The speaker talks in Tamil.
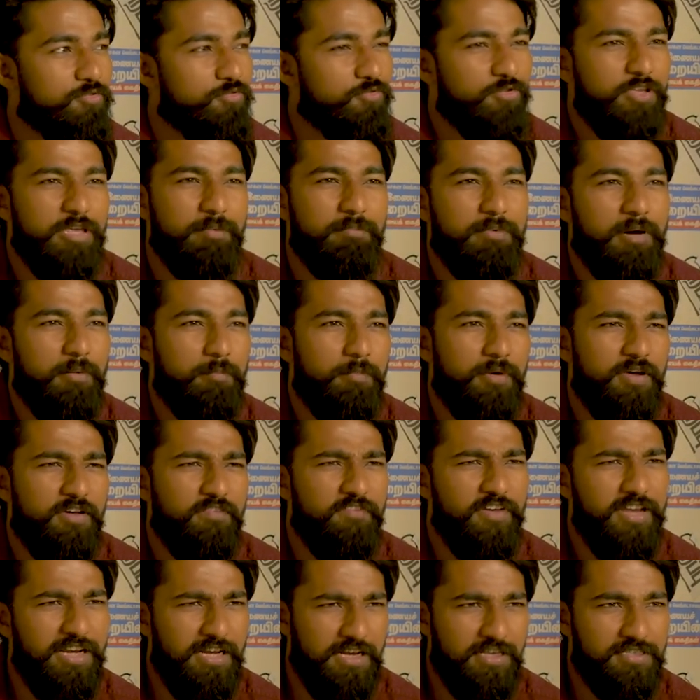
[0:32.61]
தூக்கி பார்ப்பேன்
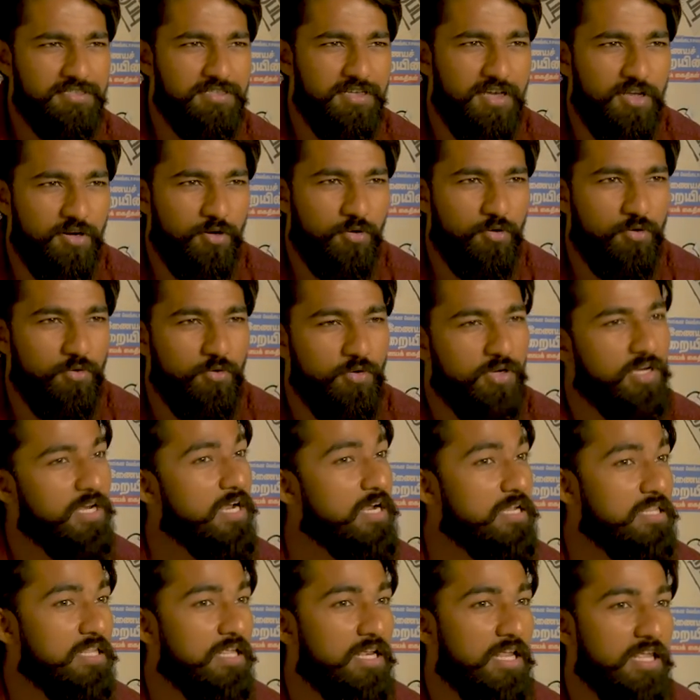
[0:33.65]
வெயிட்லெஸ்ஸாக இருக்கும்
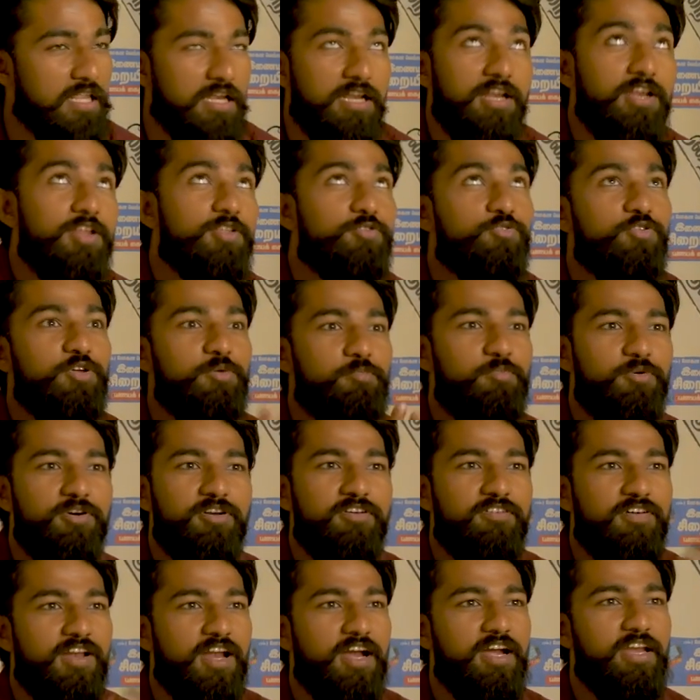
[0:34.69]
என்னன்னு தெரியாதனால தூக்கி
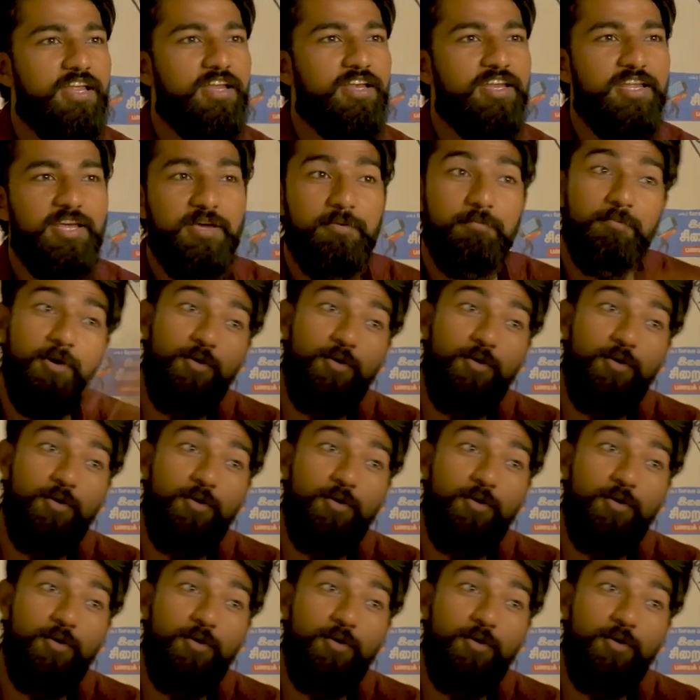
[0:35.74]
போட்டு விளையாடிக்கிட்டே